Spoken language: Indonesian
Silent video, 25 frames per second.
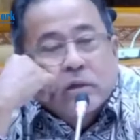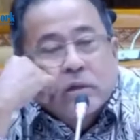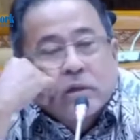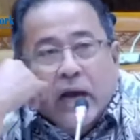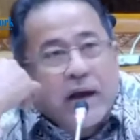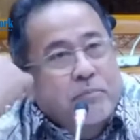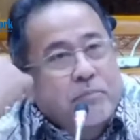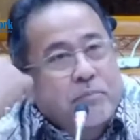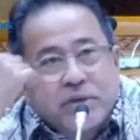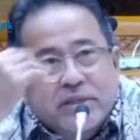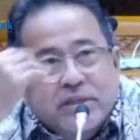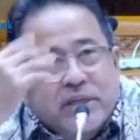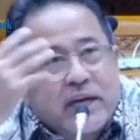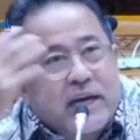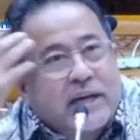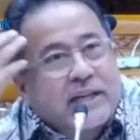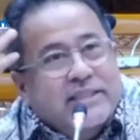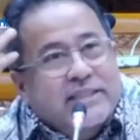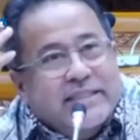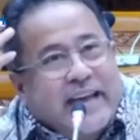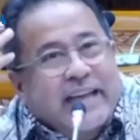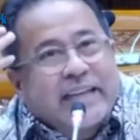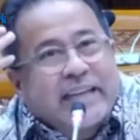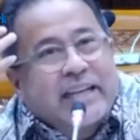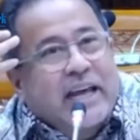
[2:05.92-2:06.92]
Kami sangat
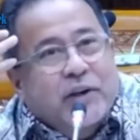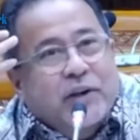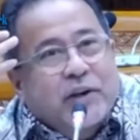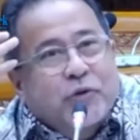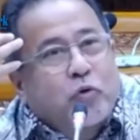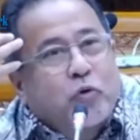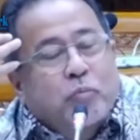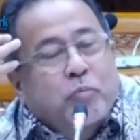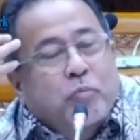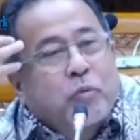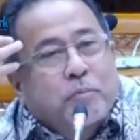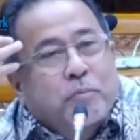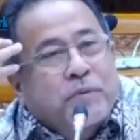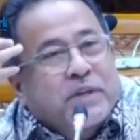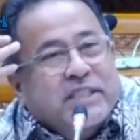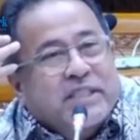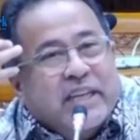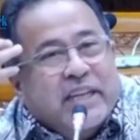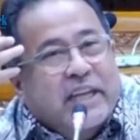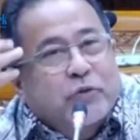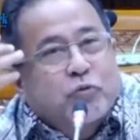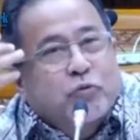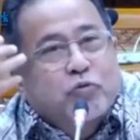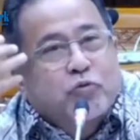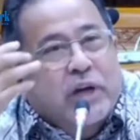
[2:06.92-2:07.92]
sadar 20%